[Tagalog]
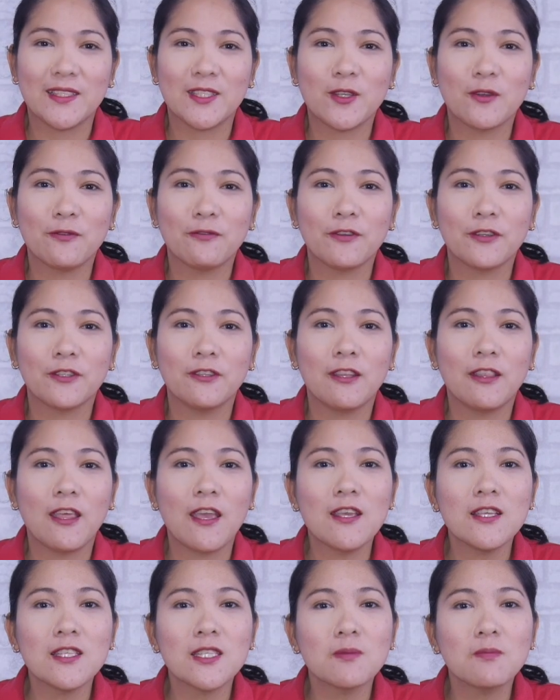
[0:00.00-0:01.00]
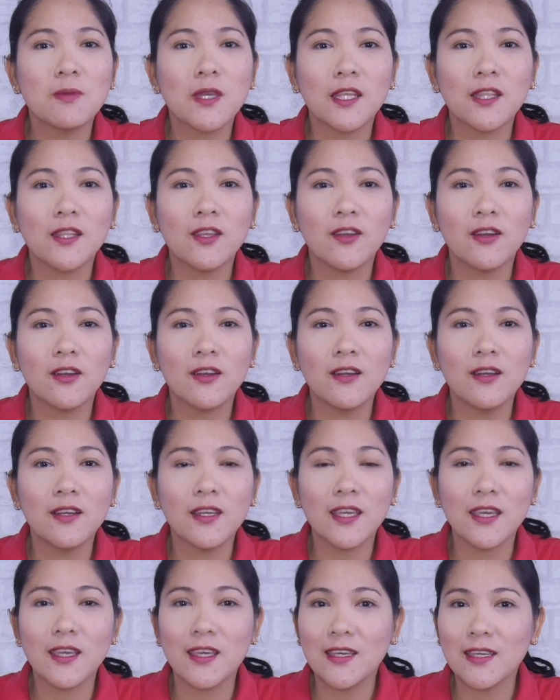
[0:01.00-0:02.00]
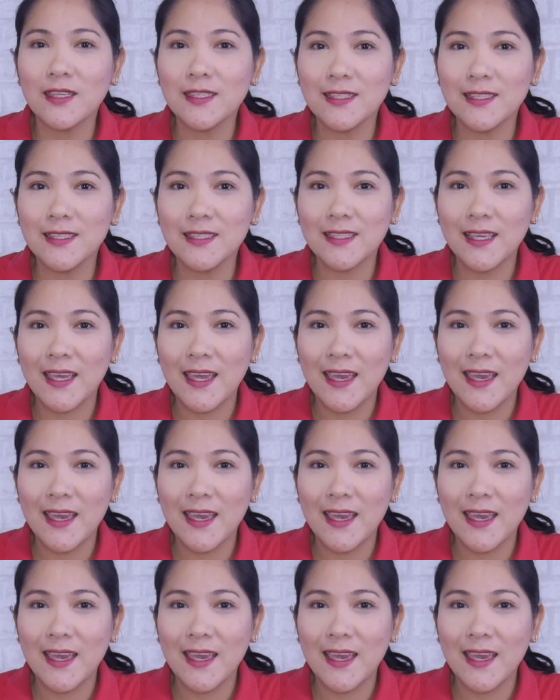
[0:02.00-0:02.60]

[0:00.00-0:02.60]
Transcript: So for today's video is,